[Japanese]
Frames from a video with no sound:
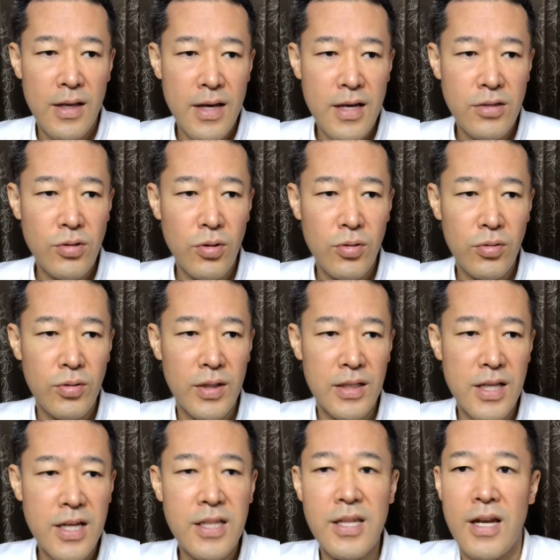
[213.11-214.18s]
えー、そういうことが
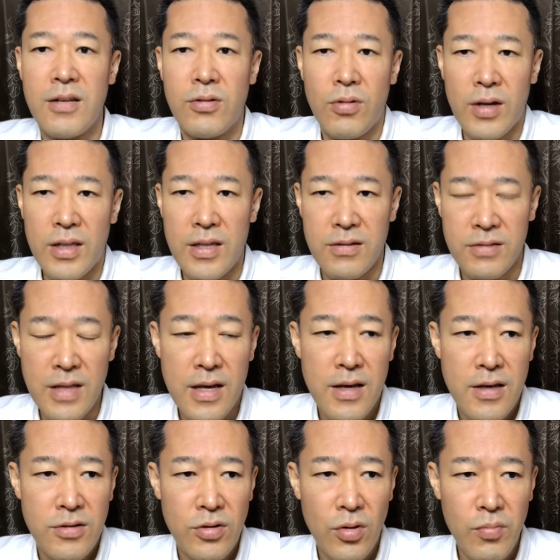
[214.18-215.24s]
できたりとかですね
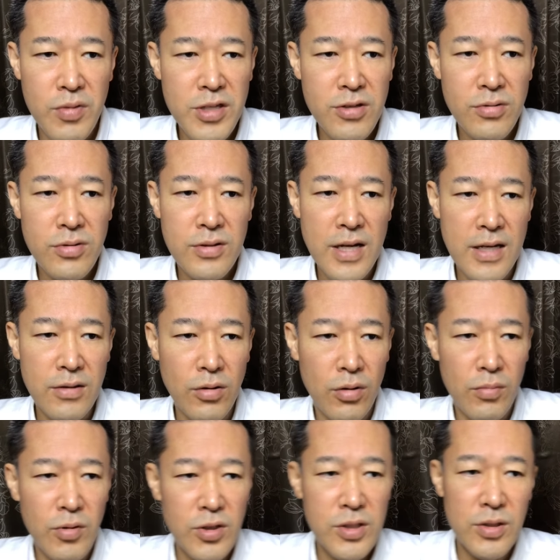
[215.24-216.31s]
その美術館の
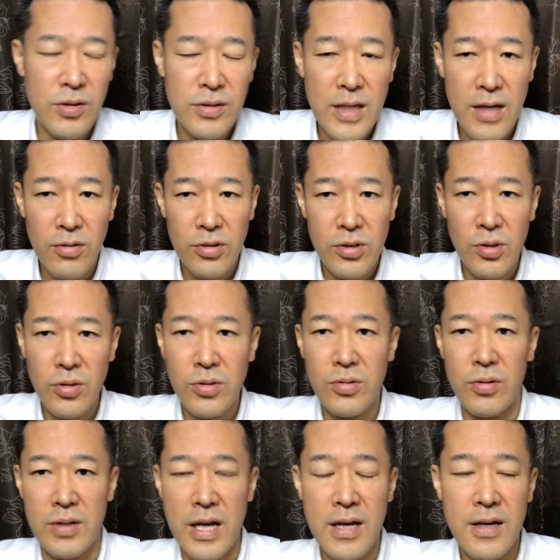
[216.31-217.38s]
面白さの一つ
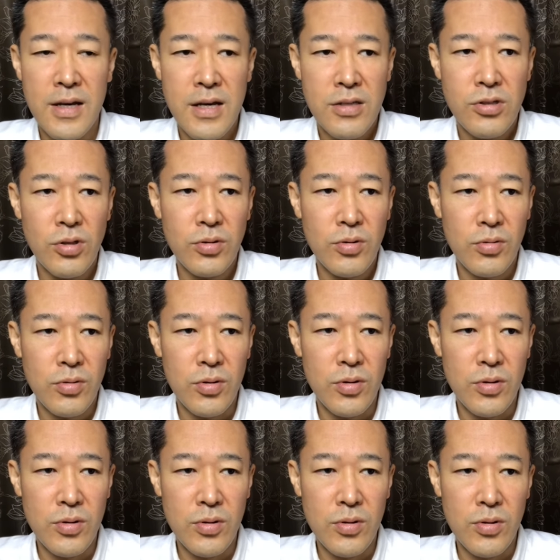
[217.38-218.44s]
をねちょっと
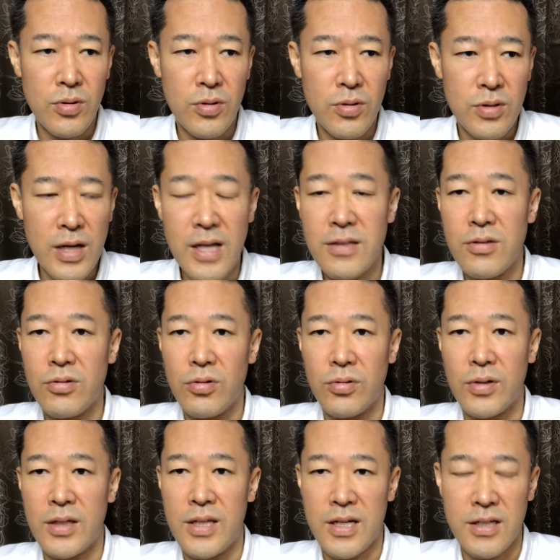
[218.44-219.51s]
こう感じるこ
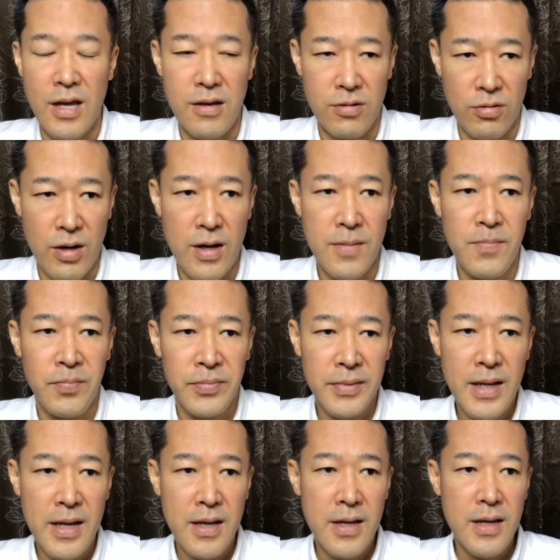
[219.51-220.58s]
とができたりとか
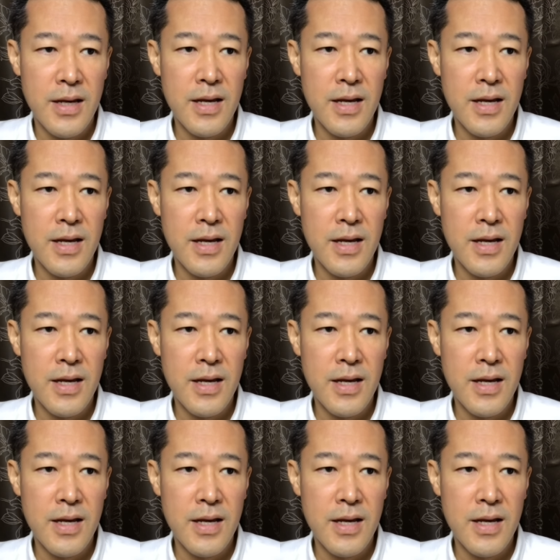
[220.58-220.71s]
で、